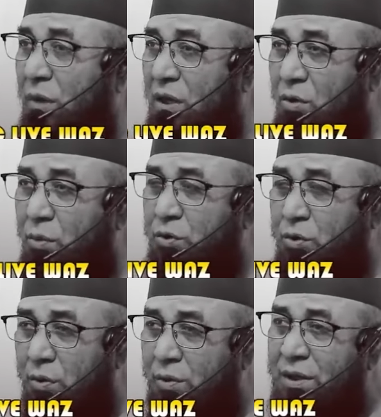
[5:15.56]
মানব
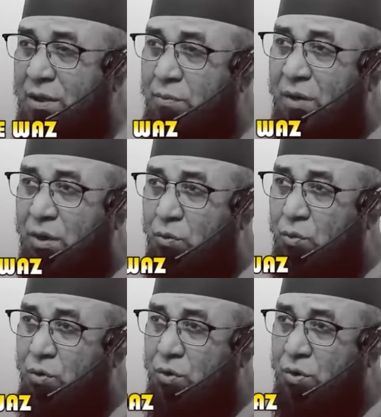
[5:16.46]
সমাজে
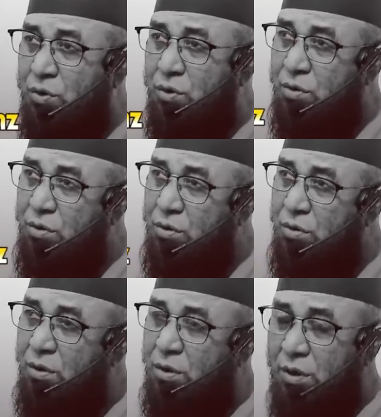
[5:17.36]
মানুষ
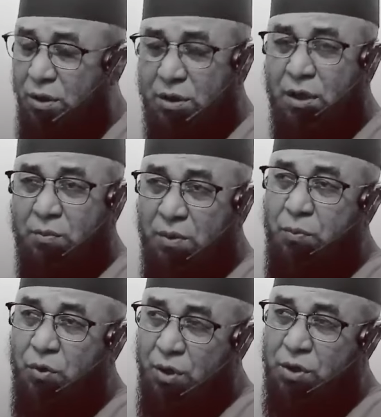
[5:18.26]
হিসাবে
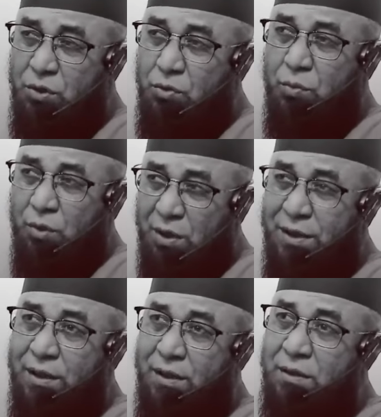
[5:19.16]
পরিচিত
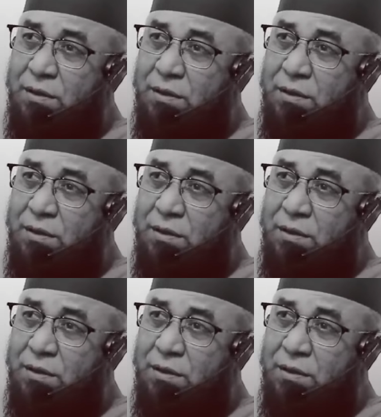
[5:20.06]
বটে